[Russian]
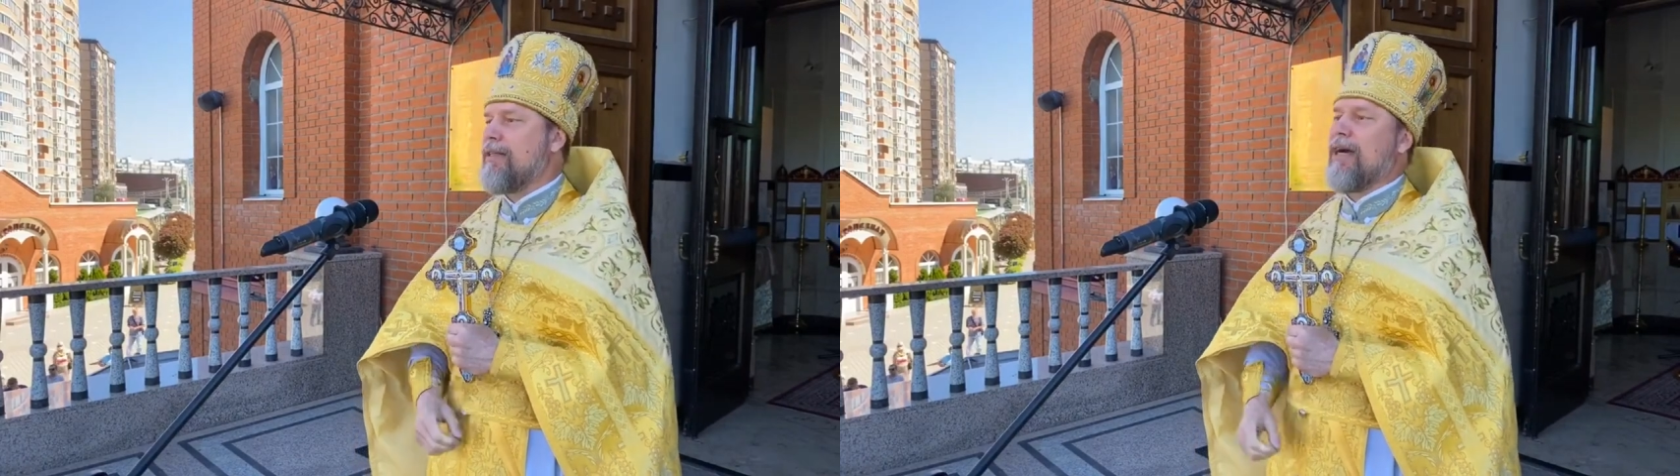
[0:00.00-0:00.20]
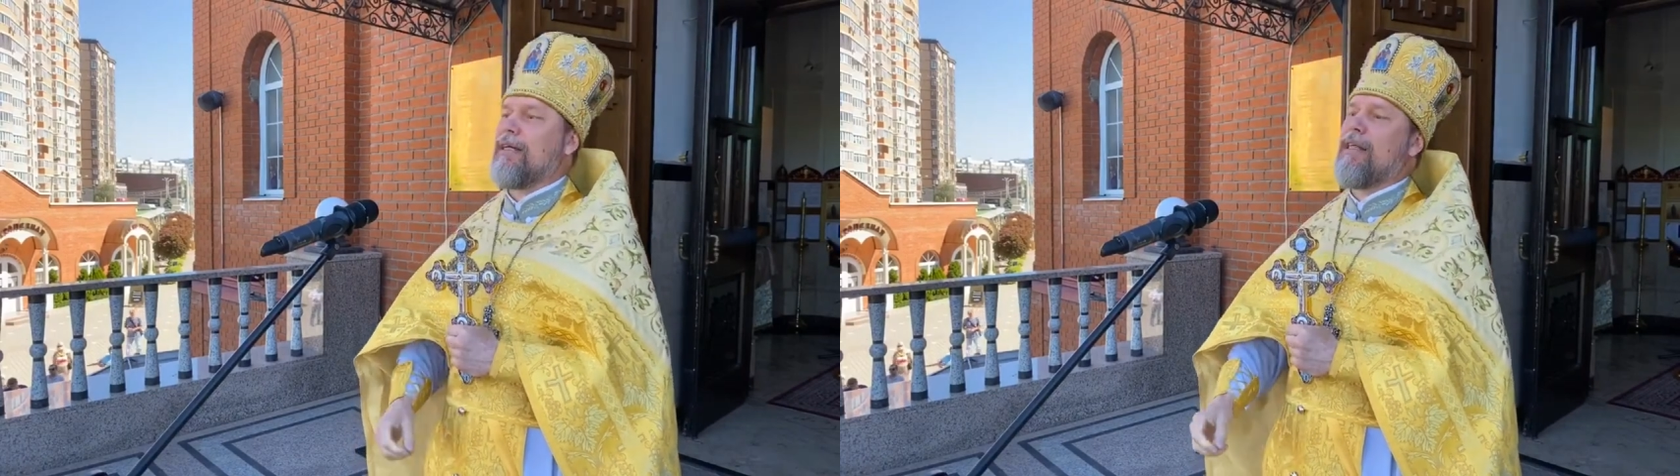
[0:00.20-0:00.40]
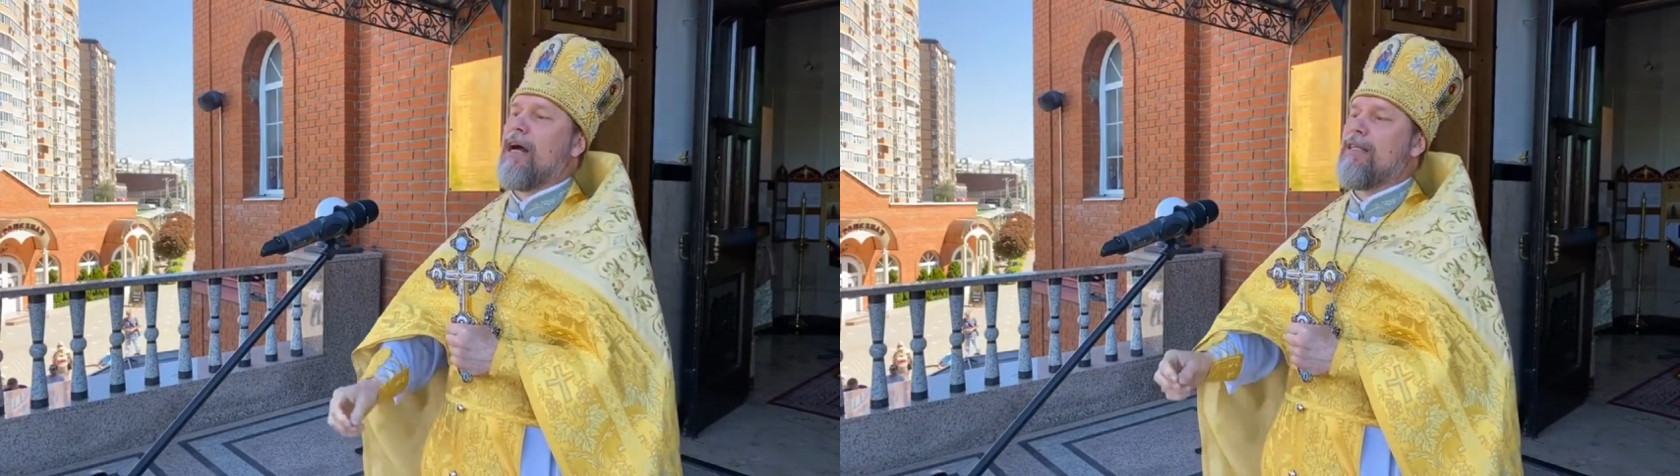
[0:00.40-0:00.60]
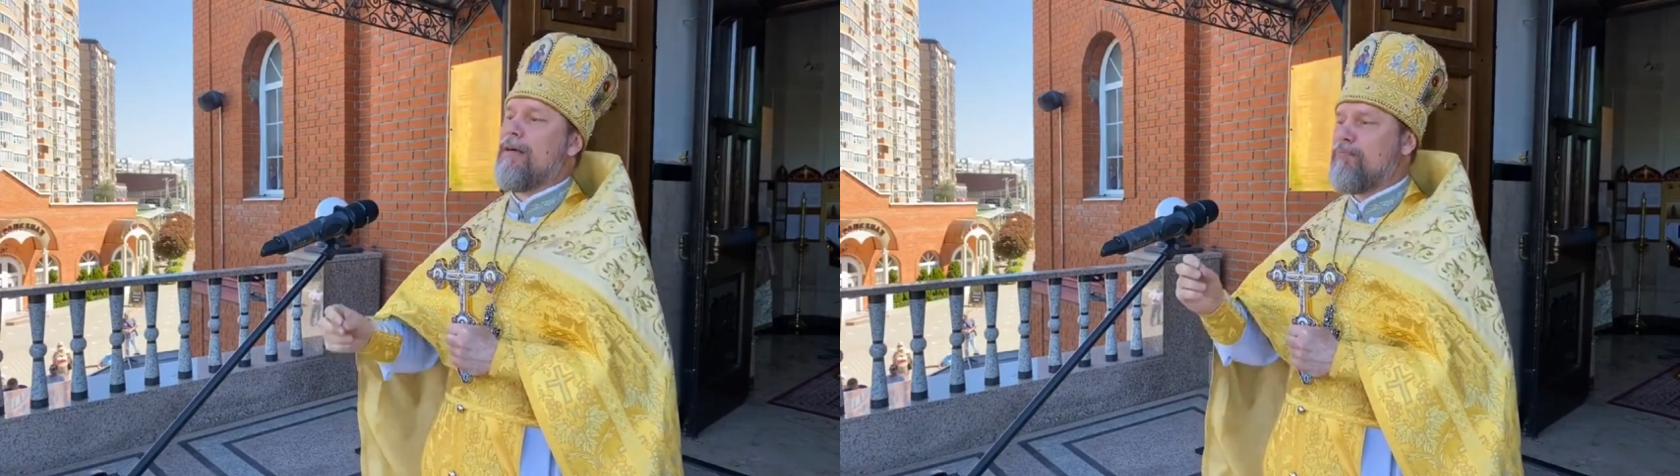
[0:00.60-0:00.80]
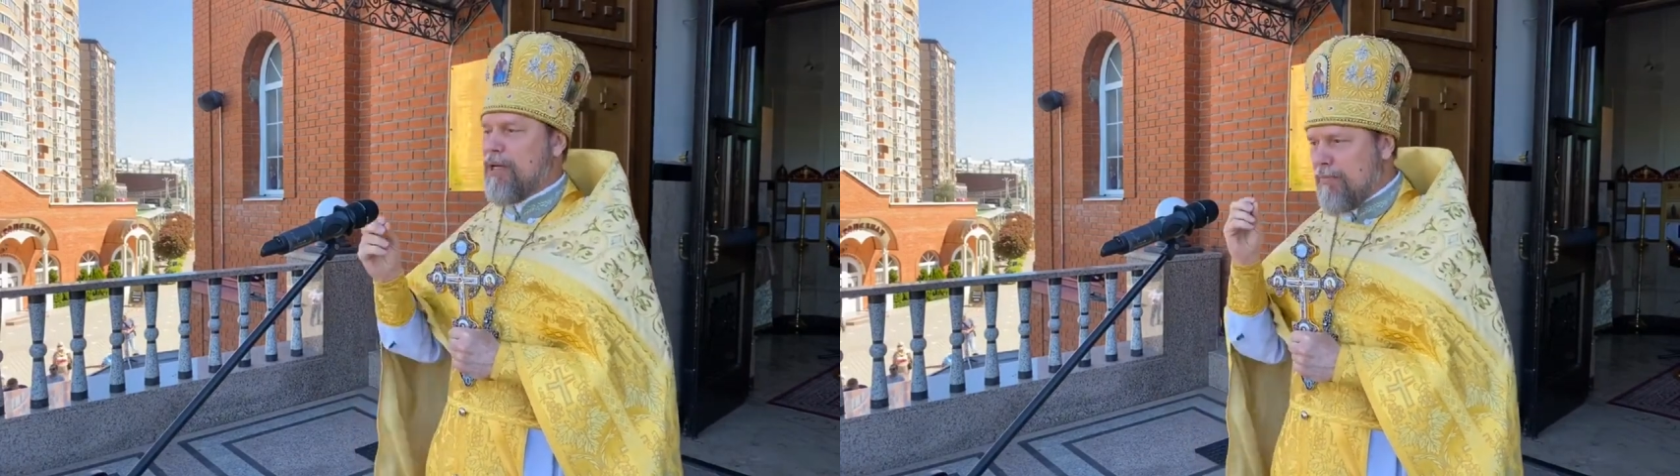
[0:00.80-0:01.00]
тогда
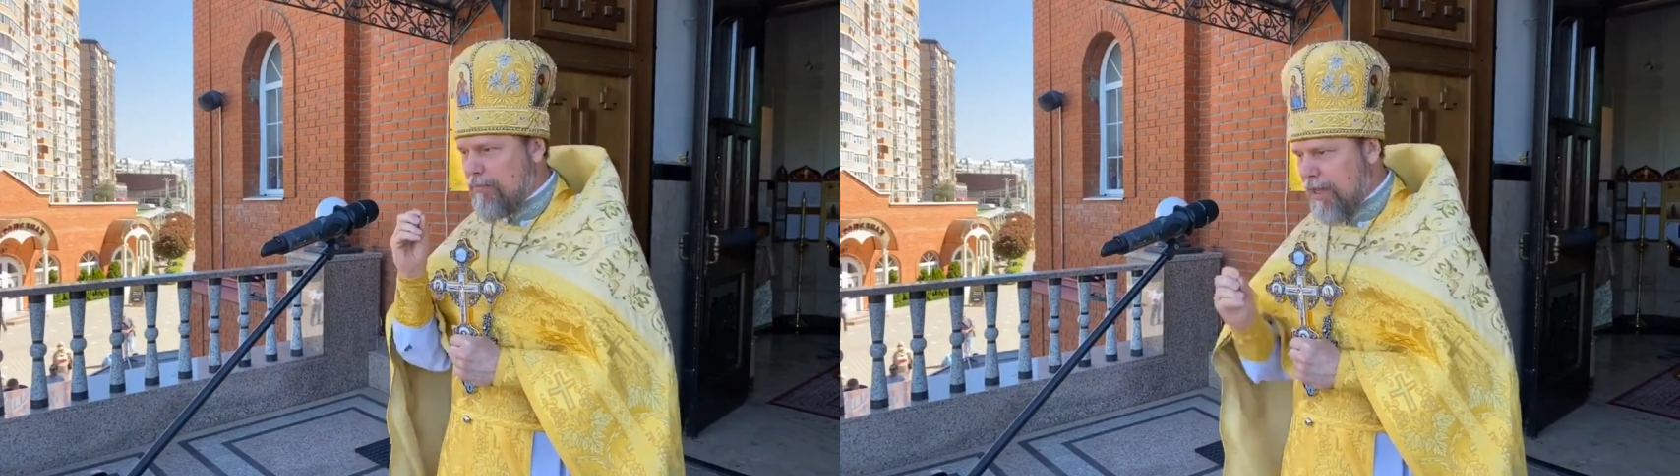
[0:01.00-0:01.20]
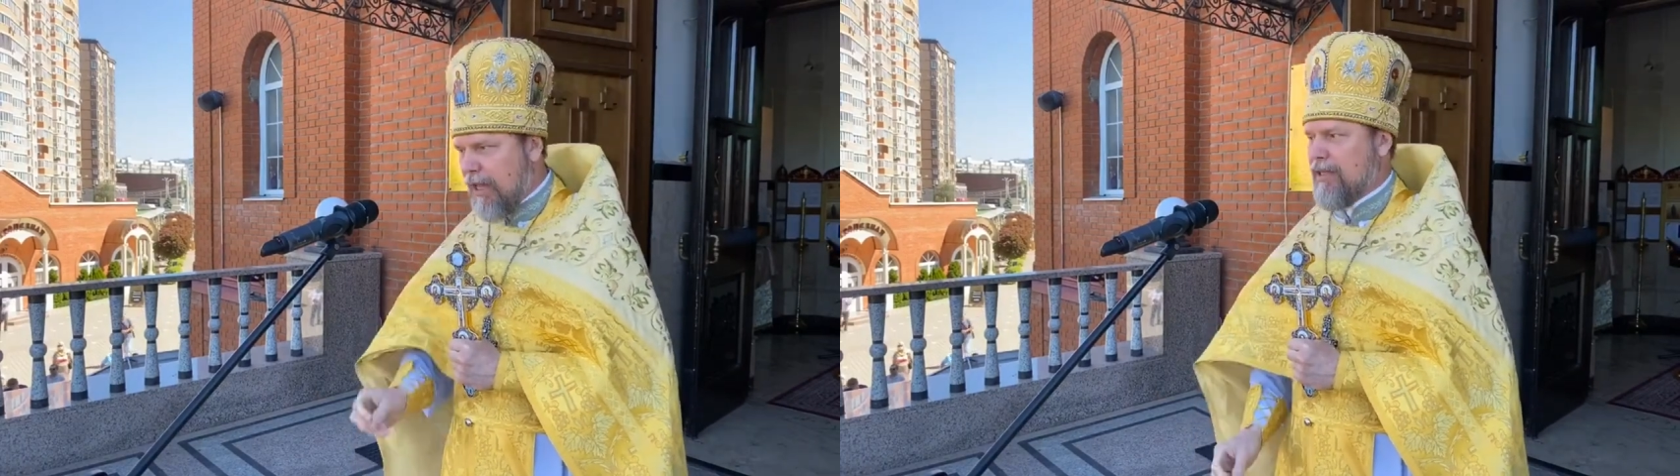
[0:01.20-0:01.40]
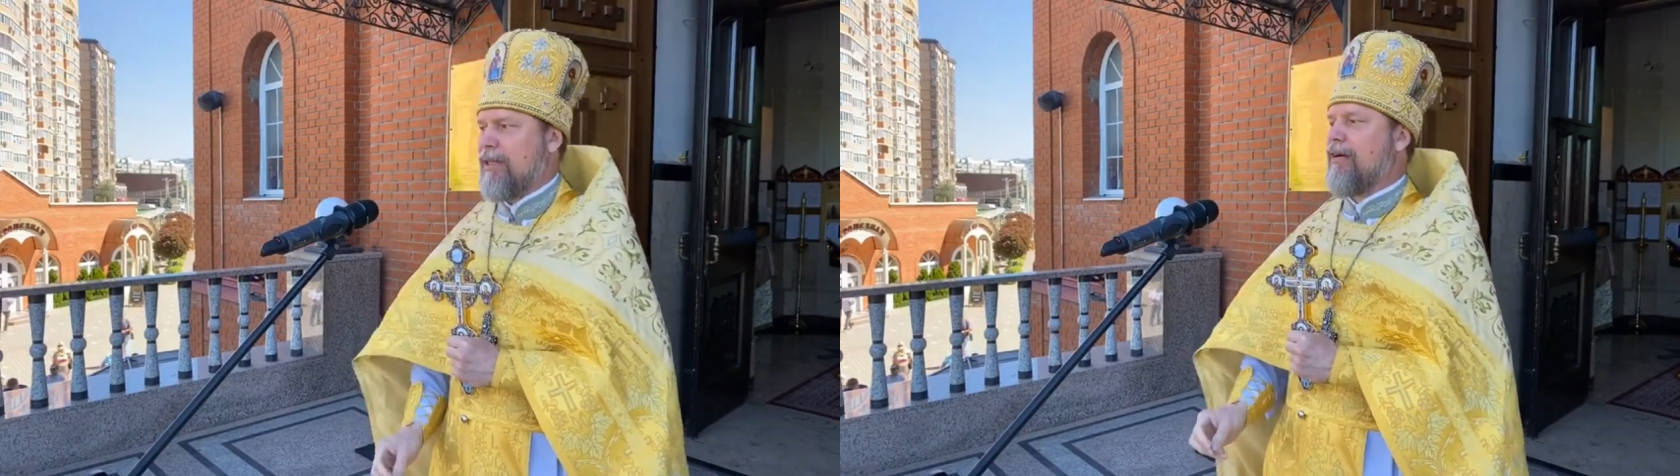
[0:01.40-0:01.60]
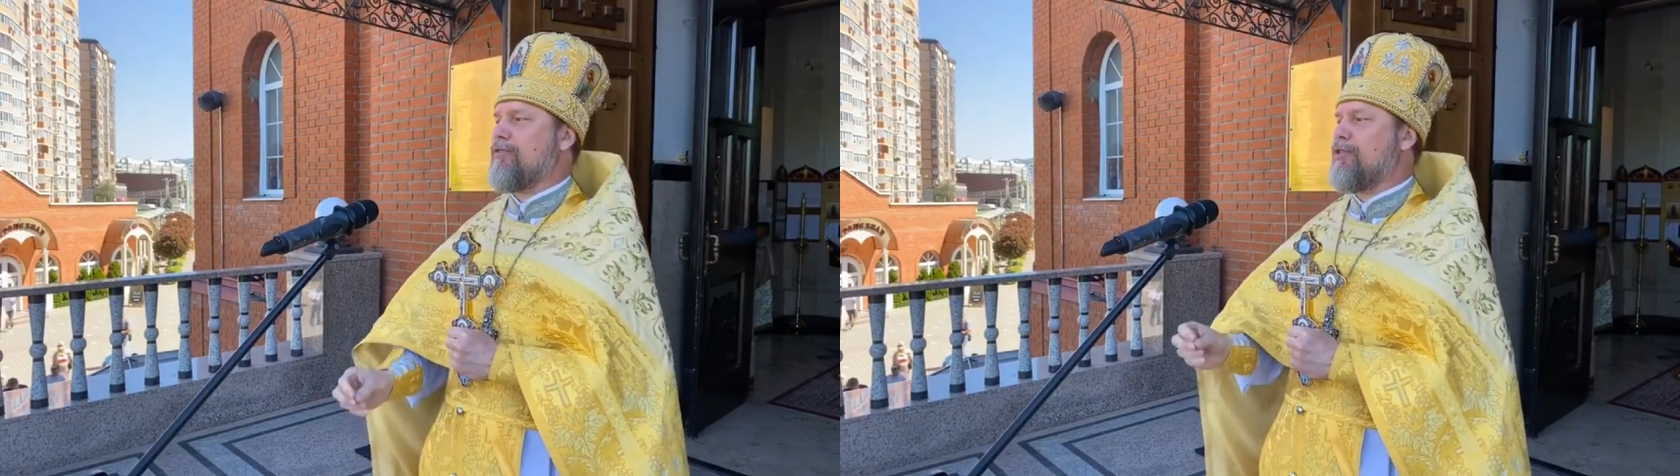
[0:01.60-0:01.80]
непременно